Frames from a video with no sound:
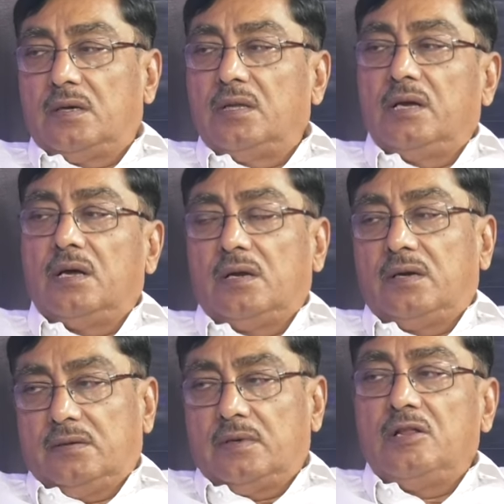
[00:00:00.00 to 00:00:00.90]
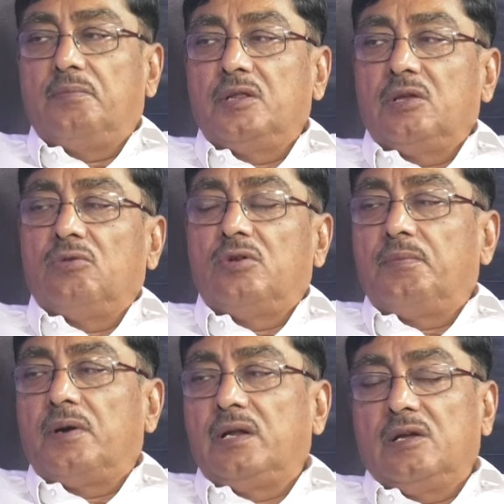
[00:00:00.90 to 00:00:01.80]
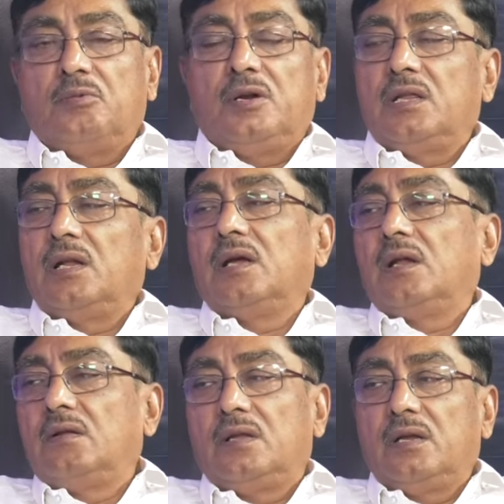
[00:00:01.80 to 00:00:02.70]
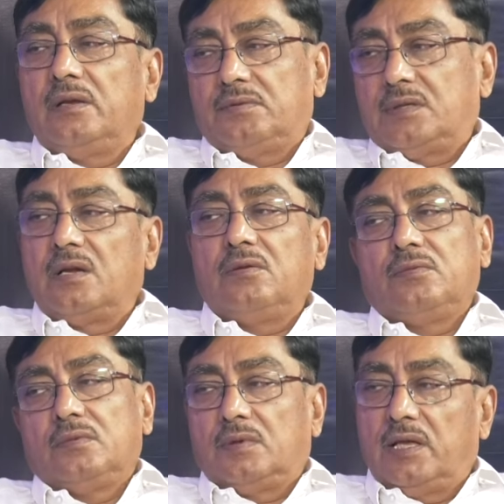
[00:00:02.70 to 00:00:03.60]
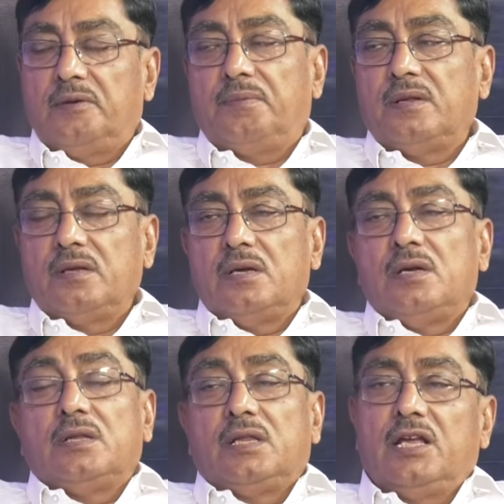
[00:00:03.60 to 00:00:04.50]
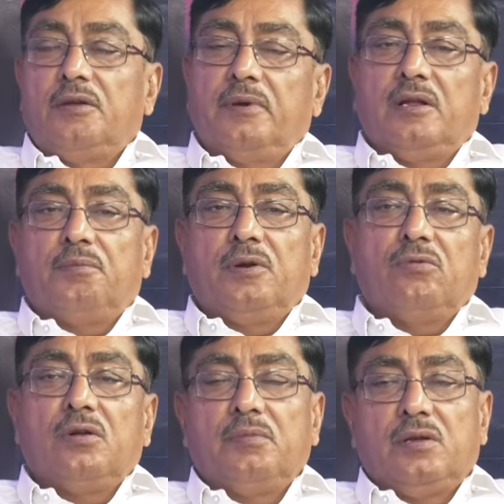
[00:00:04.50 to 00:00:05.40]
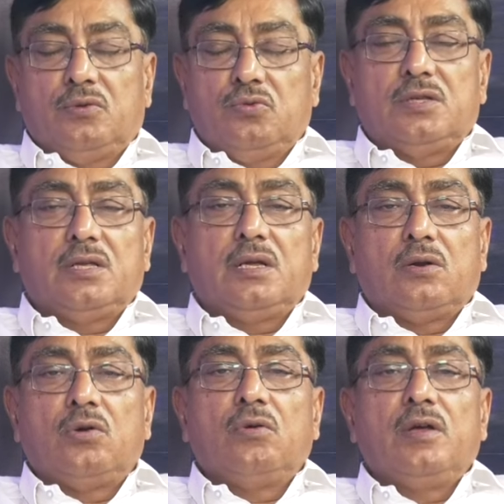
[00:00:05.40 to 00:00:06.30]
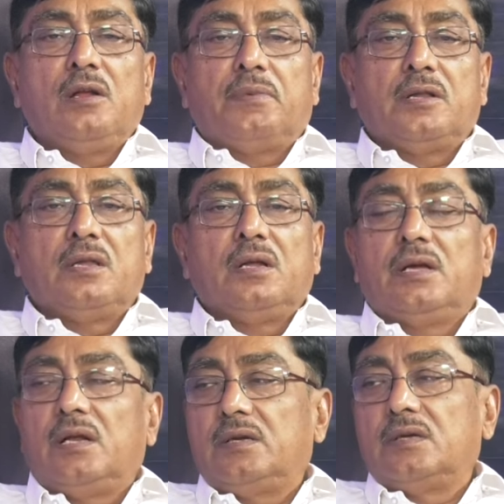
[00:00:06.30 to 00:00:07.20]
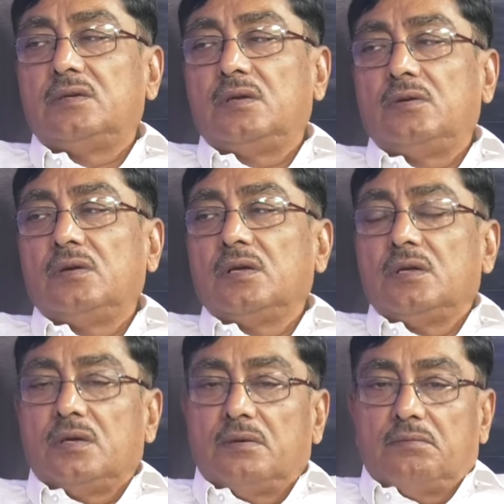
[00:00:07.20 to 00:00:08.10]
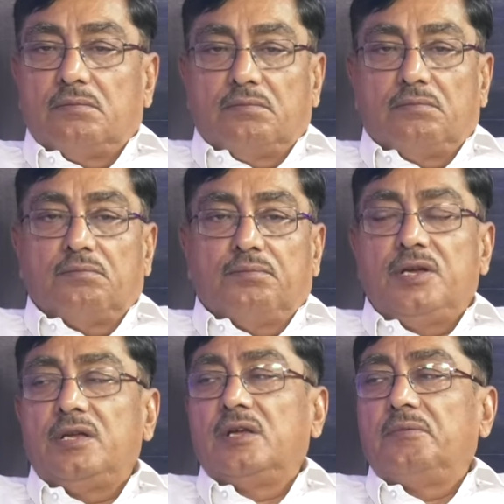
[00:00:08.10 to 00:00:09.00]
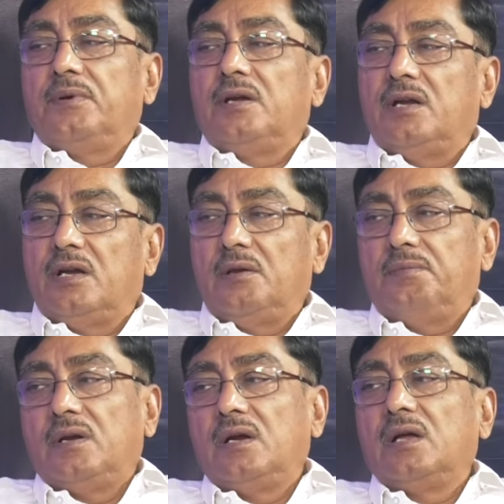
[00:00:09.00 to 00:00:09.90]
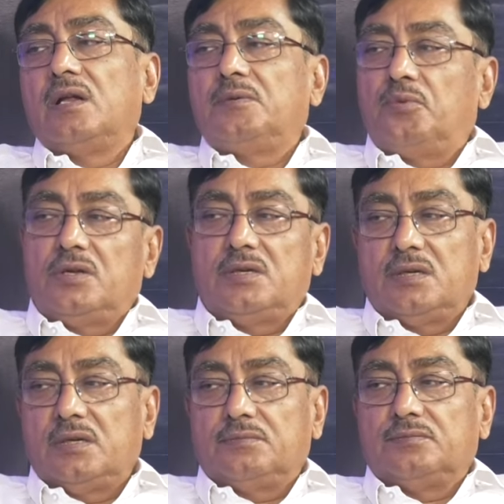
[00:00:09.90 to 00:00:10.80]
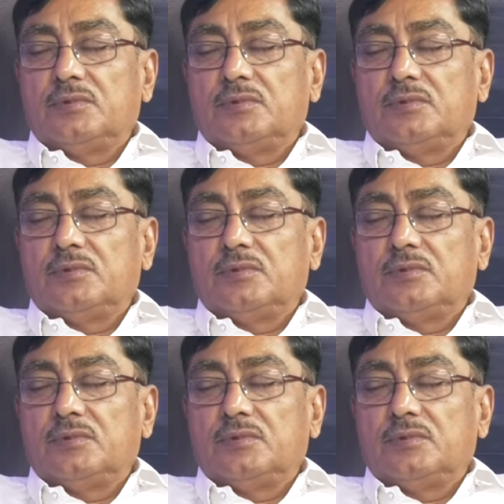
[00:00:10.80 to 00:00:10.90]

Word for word: అధికార అంటే ఆధిపత్యంలో ఉన్న పార్టీ కాబట్టి తెలంగాణలో దాని స్థానం తగ్గిపోయింది తగ్గిపోయినప్పుడు కూడా మీరు చూస్తే రెండు వేల పద్నాలుగు ఎలక్షన్స్లో బీజేపీ టీడీపీ రెండు కలిసి పోటీ చేసినాయి